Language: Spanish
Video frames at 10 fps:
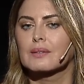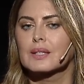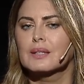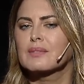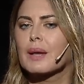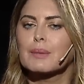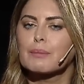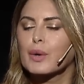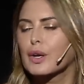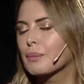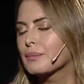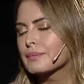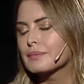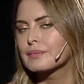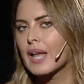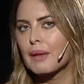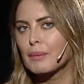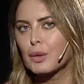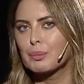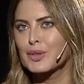y también, bueno, nada,
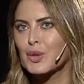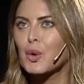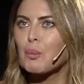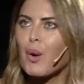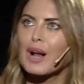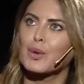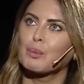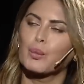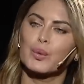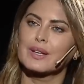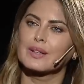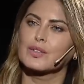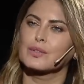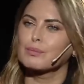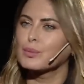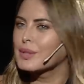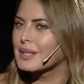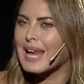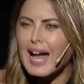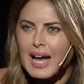me lo pintó como algo muy,
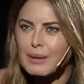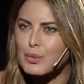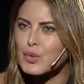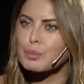muy light, muy